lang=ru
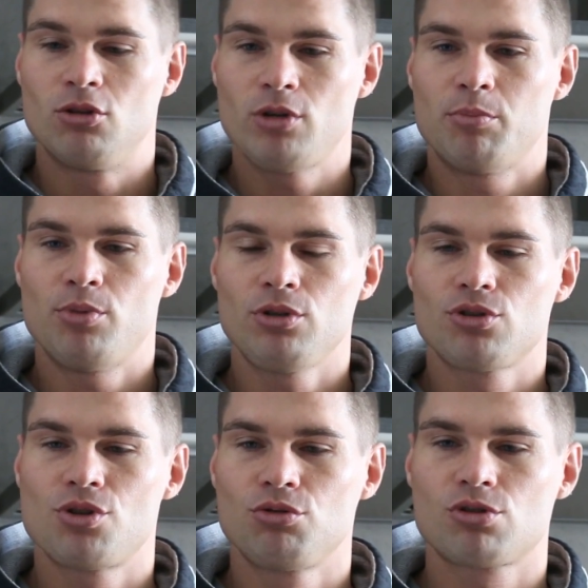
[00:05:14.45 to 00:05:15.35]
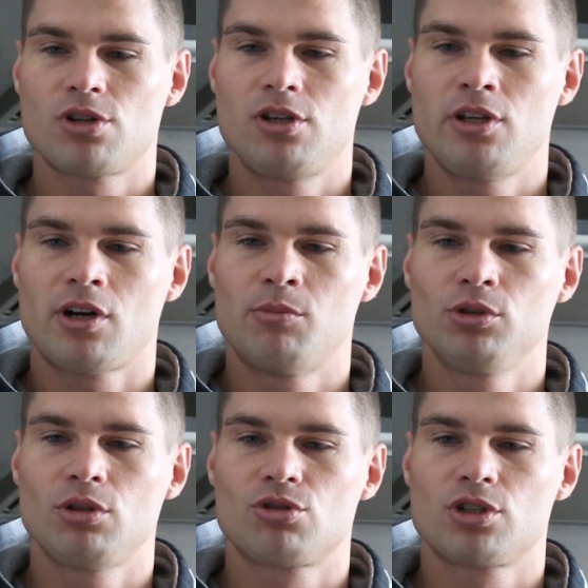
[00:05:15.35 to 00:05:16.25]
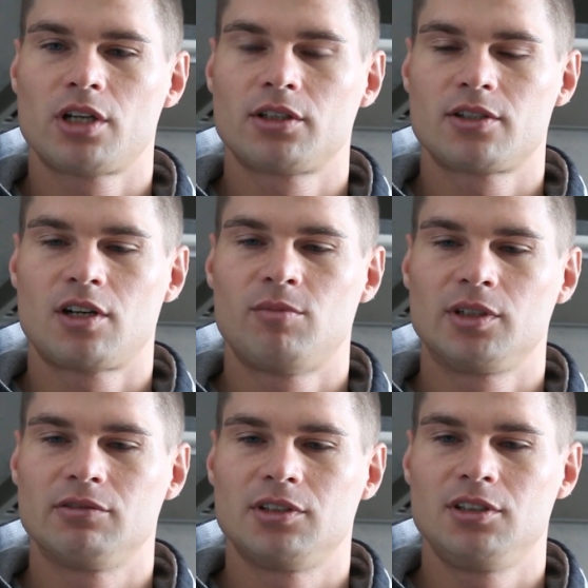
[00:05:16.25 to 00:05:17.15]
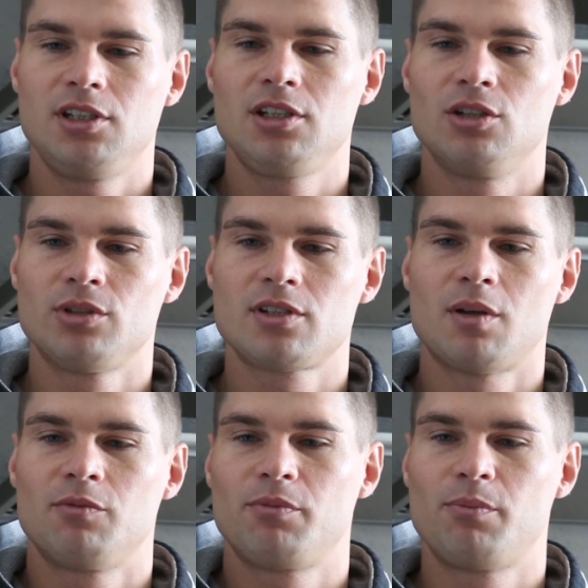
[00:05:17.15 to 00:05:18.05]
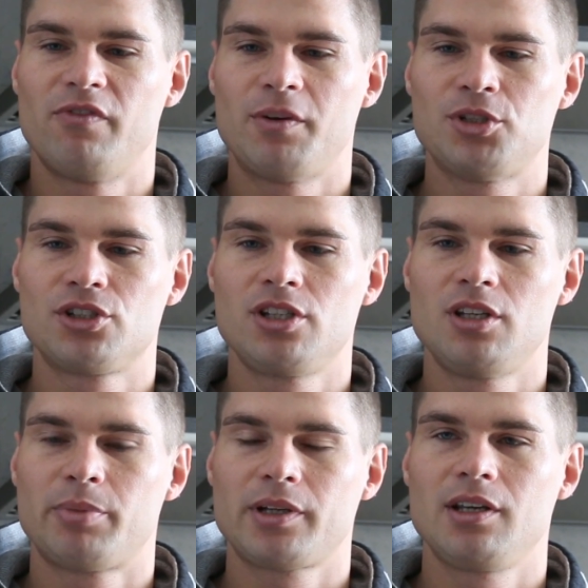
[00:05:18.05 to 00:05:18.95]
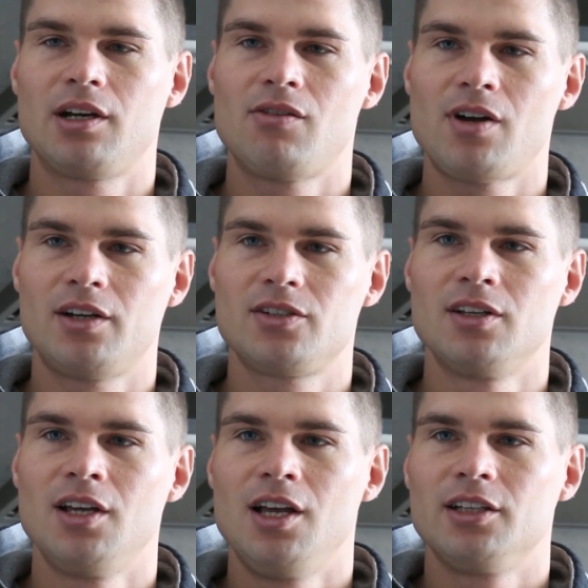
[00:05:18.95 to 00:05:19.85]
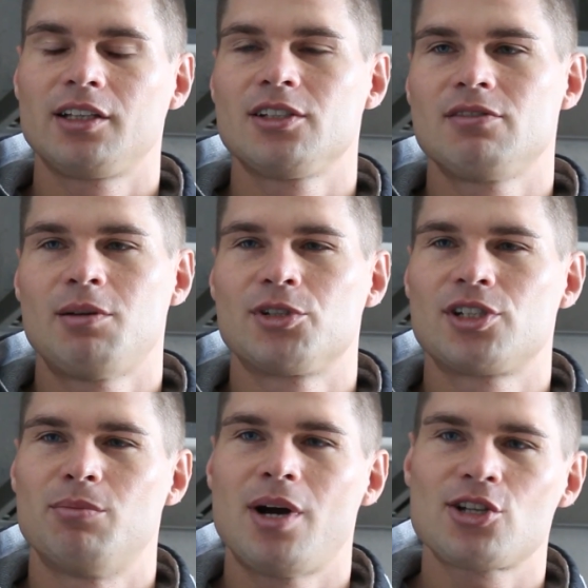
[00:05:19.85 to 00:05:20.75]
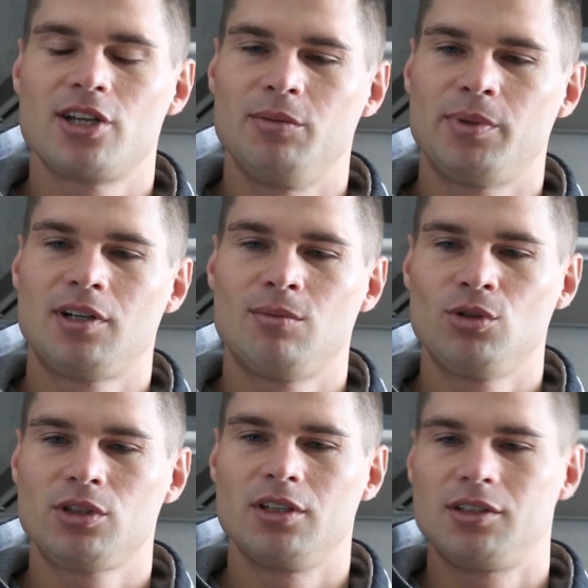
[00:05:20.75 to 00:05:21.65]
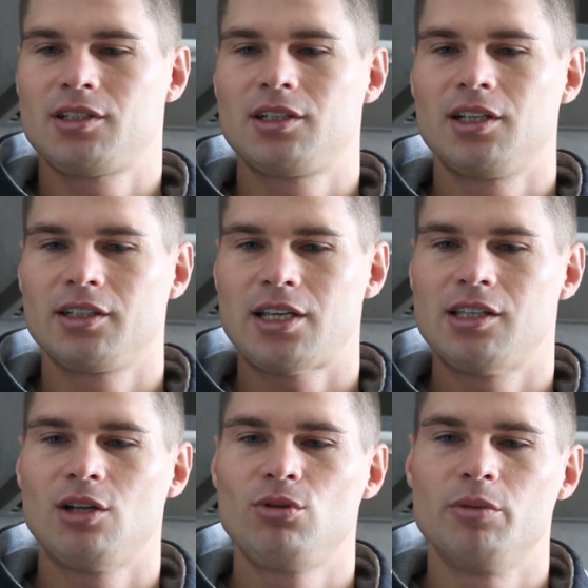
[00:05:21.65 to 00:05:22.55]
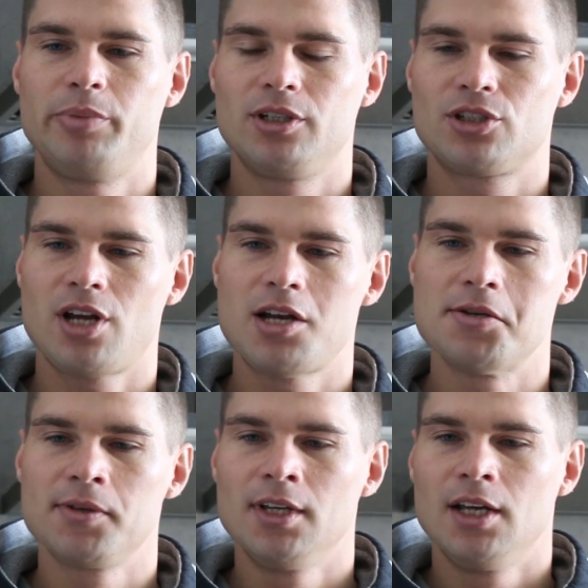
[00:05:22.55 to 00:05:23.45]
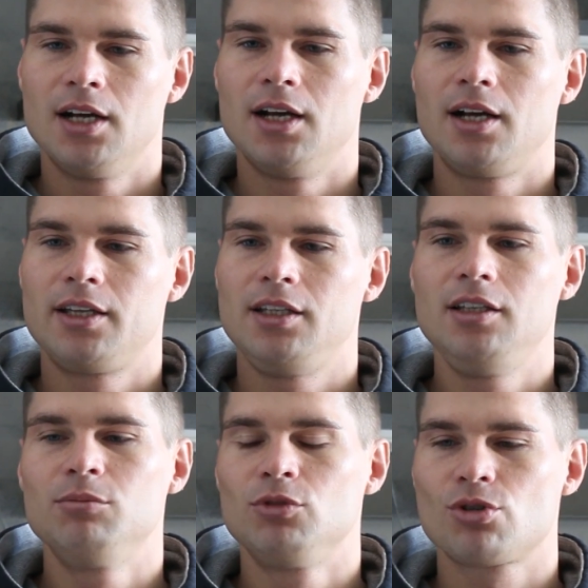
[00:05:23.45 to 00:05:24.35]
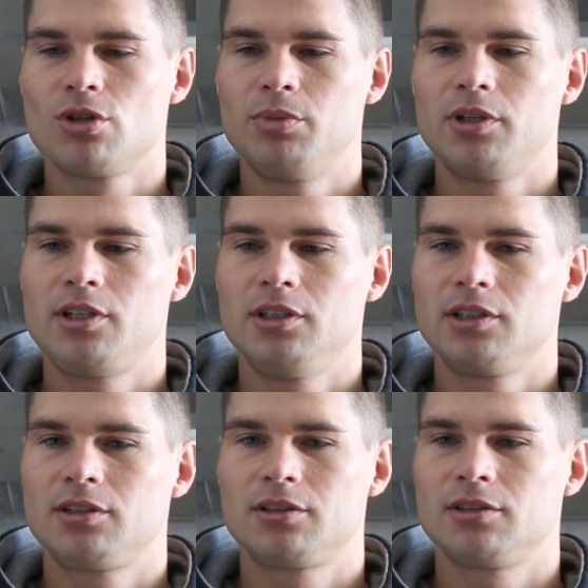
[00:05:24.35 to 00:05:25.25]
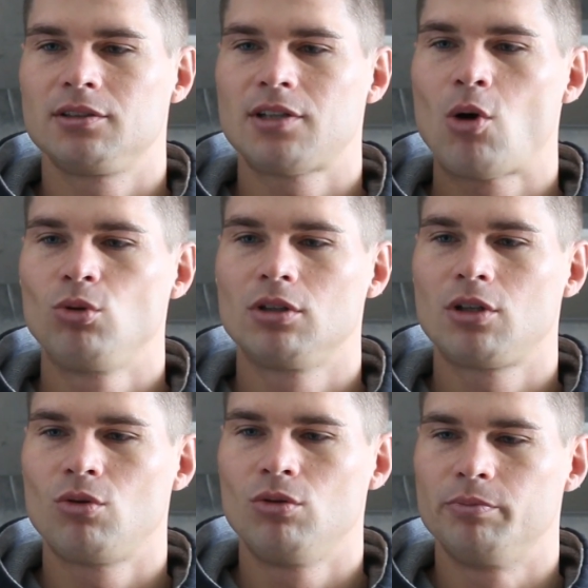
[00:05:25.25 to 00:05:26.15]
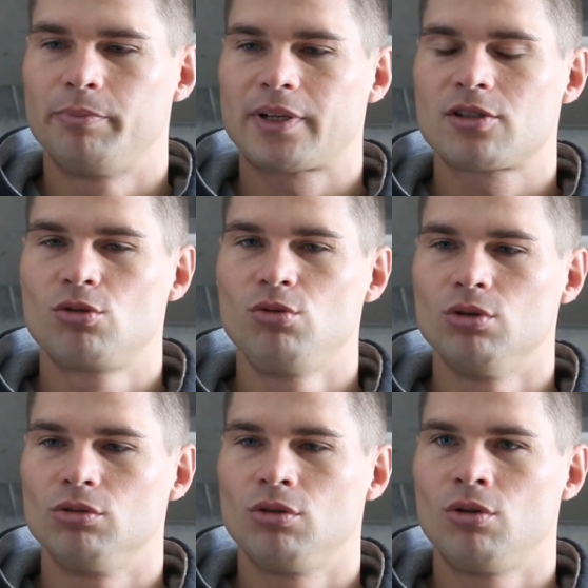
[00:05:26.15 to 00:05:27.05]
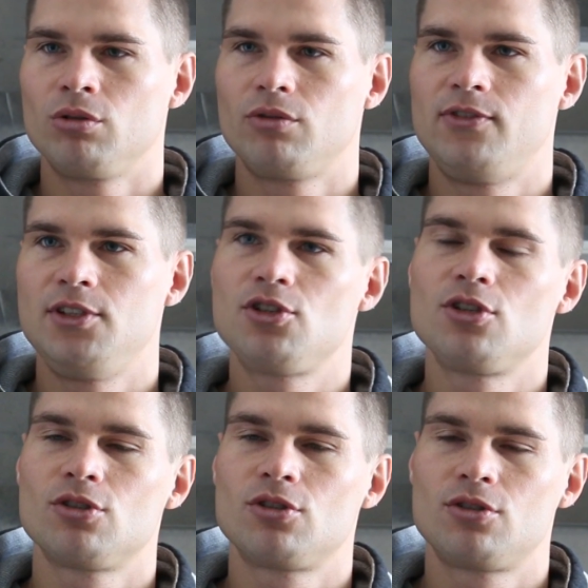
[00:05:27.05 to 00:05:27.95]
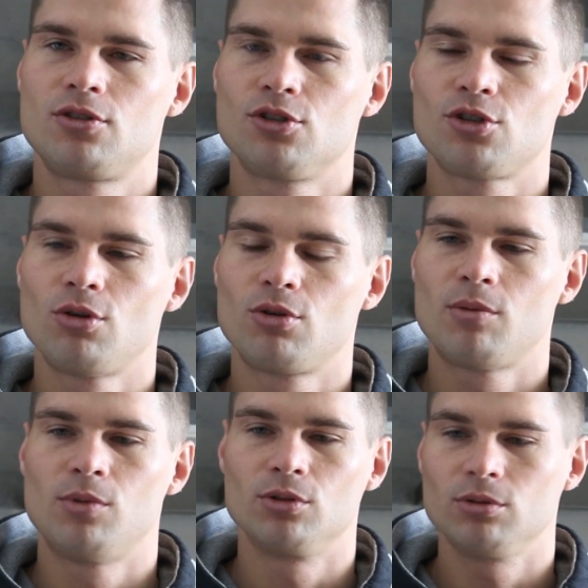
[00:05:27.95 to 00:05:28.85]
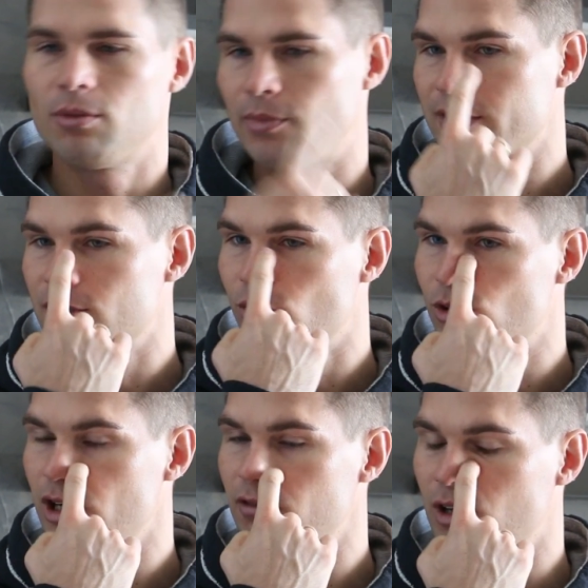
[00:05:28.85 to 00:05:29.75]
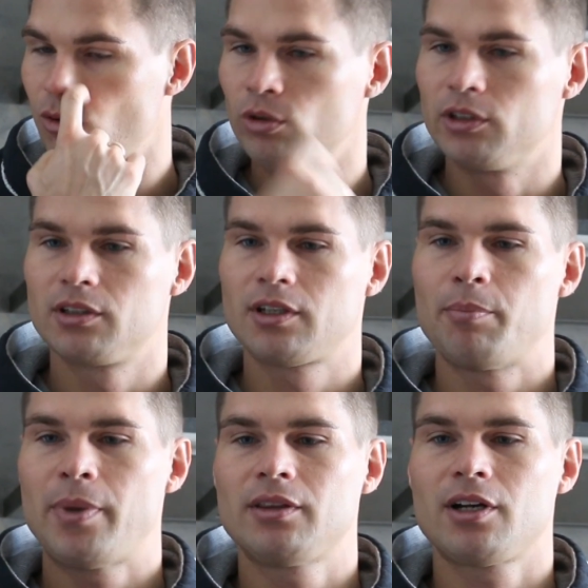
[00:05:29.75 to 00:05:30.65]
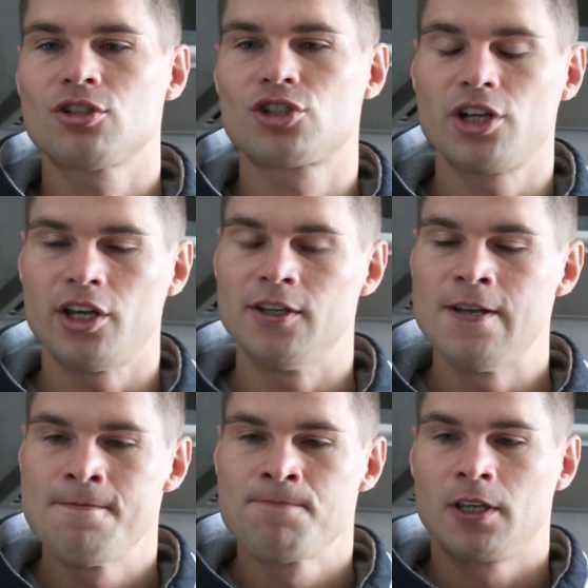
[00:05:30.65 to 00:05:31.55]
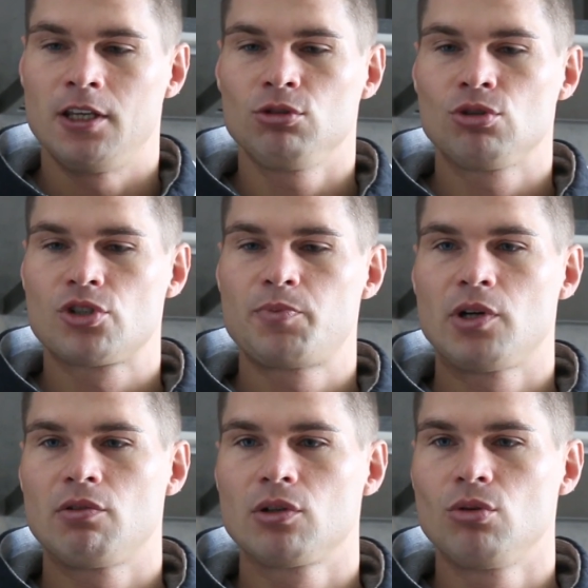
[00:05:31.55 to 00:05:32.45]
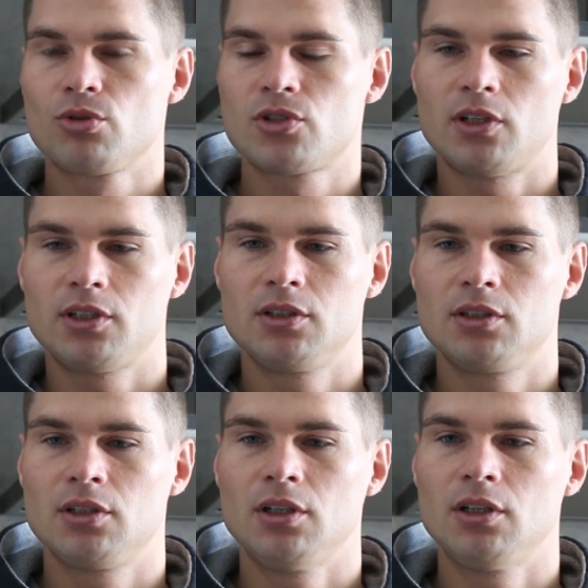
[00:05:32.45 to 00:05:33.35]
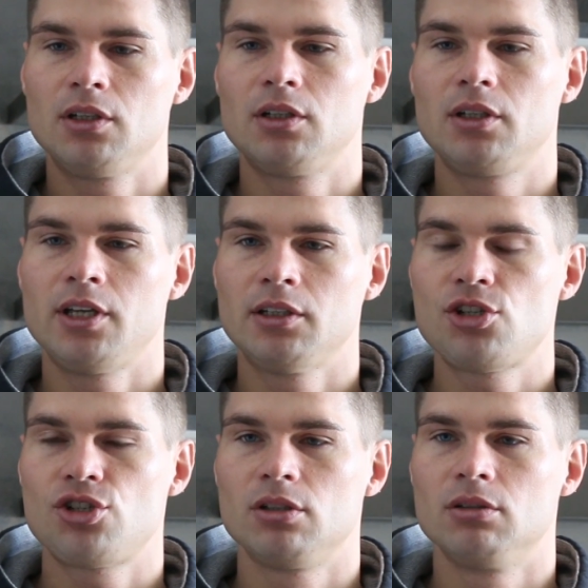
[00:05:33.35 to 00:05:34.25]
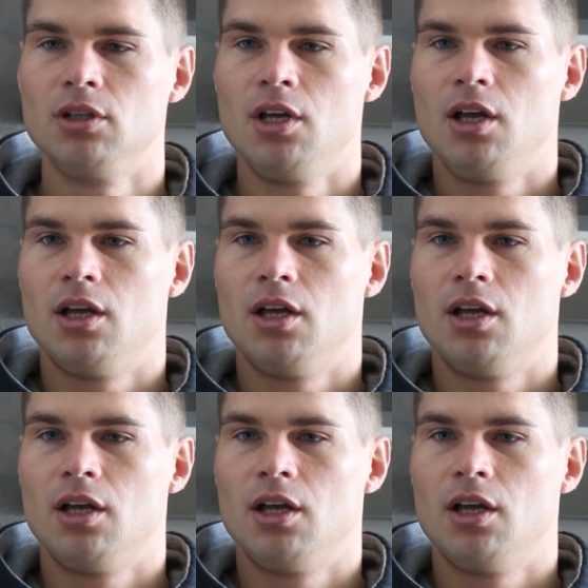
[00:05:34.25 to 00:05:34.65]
Но я понял, что нужно идти работать уже, как-то зарабатывать деньги. У нас там в общежитии практиковались так называемые шабашки или подработки. Это когда какие-то люди приезжали, э, и им нужно было делать э, какую-то такую простую, но физически с, тяжелую работу, там, разгружать вагоны, копать траншеи. И вот уже с первого первого курса а, я начал